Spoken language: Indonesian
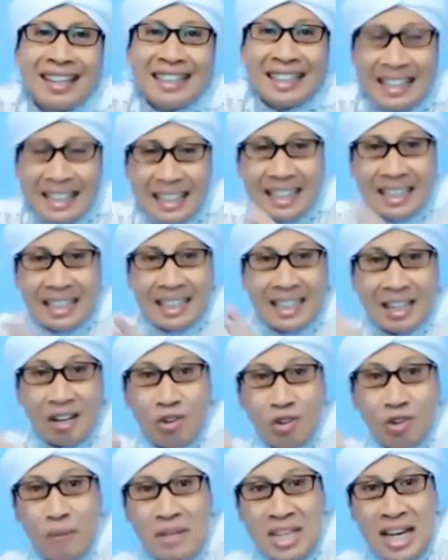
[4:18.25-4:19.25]
jadi
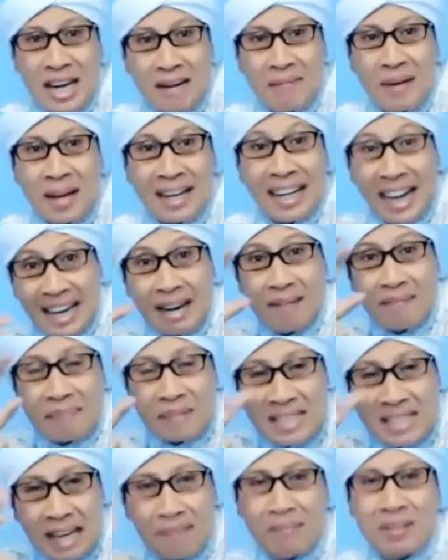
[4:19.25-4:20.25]
untuk menjadi baik ada
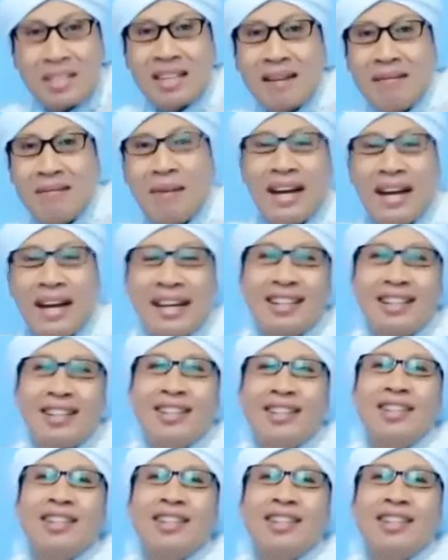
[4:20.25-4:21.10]
pesan-pesan baik